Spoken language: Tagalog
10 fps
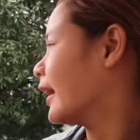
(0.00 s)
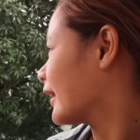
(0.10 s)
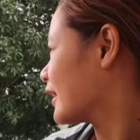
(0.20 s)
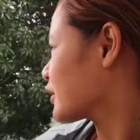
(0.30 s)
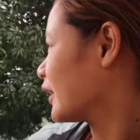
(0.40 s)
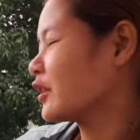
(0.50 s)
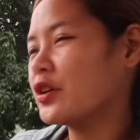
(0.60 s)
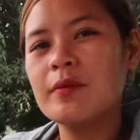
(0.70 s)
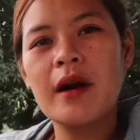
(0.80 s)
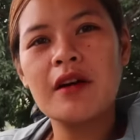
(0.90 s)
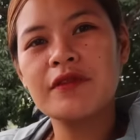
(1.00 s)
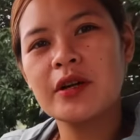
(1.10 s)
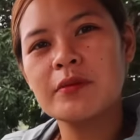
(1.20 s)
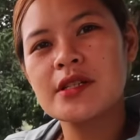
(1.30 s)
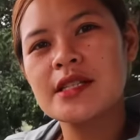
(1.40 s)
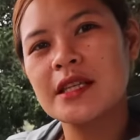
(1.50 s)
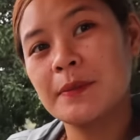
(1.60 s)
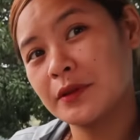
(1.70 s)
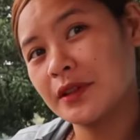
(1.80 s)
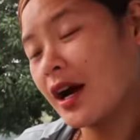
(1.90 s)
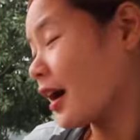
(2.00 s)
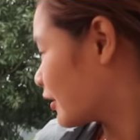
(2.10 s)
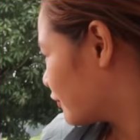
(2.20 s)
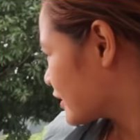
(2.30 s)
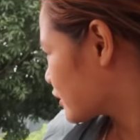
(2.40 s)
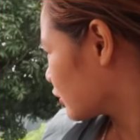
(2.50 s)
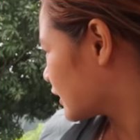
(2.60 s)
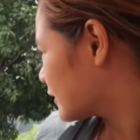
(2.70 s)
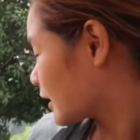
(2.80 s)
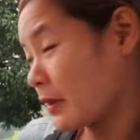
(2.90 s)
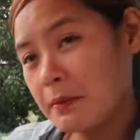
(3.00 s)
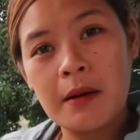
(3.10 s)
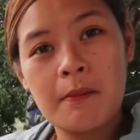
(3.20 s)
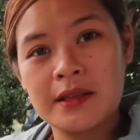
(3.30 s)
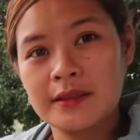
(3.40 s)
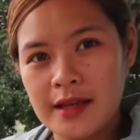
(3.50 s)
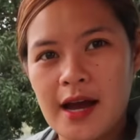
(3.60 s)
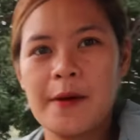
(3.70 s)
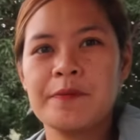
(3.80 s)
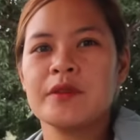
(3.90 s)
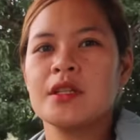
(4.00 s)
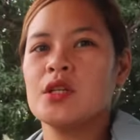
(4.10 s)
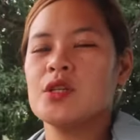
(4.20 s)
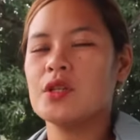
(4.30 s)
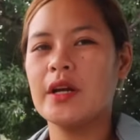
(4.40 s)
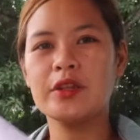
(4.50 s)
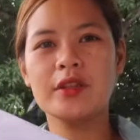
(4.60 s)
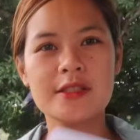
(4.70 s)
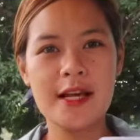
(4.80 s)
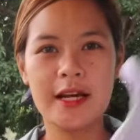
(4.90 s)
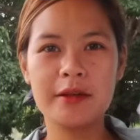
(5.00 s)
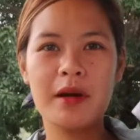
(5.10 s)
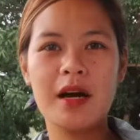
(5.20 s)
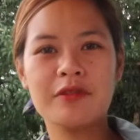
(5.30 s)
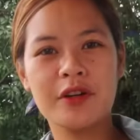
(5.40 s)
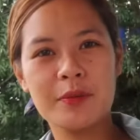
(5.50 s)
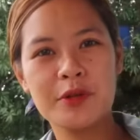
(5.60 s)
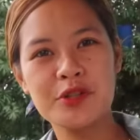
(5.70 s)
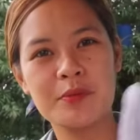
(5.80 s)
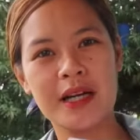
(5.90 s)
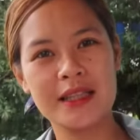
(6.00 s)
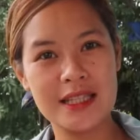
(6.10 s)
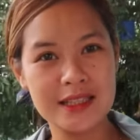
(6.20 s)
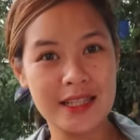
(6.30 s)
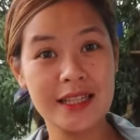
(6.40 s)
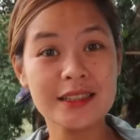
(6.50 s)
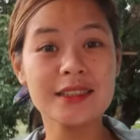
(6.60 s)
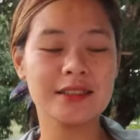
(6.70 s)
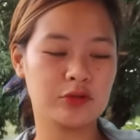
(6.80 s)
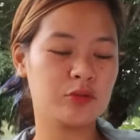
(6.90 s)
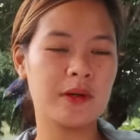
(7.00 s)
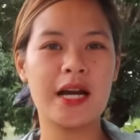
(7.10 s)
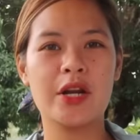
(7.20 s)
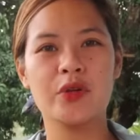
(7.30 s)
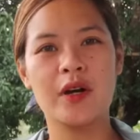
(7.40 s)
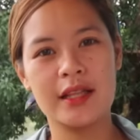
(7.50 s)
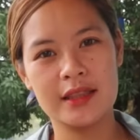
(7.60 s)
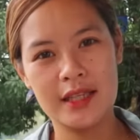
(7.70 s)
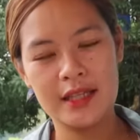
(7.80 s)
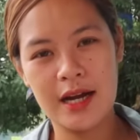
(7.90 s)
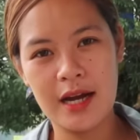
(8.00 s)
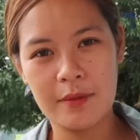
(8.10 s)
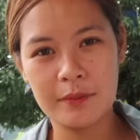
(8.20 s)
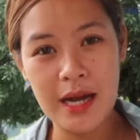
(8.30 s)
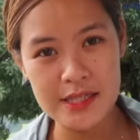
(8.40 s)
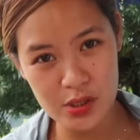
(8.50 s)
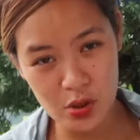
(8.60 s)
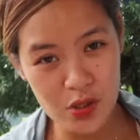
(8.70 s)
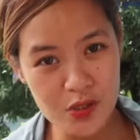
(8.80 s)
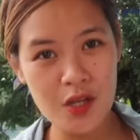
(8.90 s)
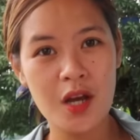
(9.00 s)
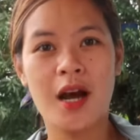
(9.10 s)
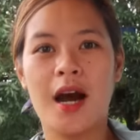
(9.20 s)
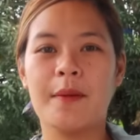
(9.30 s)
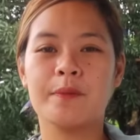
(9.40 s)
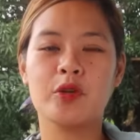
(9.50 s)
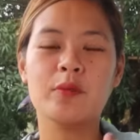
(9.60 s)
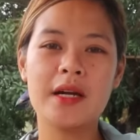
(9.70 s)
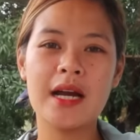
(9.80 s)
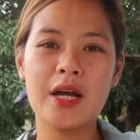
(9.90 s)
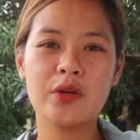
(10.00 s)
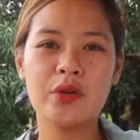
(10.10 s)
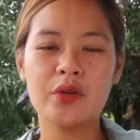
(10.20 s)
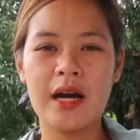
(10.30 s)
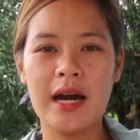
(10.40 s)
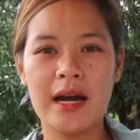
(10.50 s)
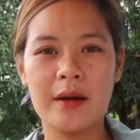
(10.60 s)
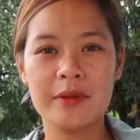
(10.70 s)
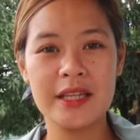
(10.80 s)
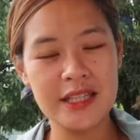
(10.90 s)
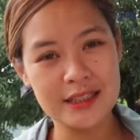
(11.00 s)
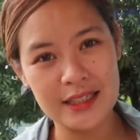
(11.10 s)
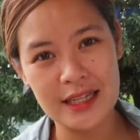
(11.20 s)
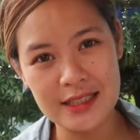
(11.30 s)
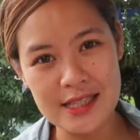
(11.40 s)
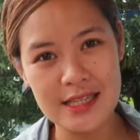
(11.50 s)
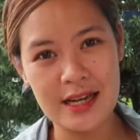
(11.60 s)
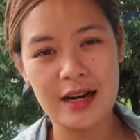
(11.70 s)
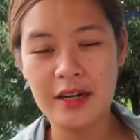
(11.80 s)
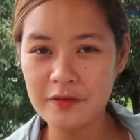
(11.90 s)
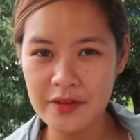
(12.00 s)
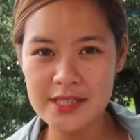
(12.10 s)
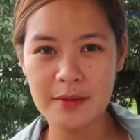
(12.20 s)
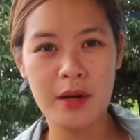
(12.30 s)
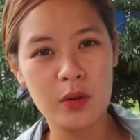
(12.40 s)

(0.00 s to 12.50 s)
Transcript: Ayan. So, ito mga farmers hindi pa ito nakaharvest sa baba banda. So, ito na sa akin mga farmers yung mga details kung magkano yung ating um, gastos at kung magkano yung um, kinita natin sa harvest sa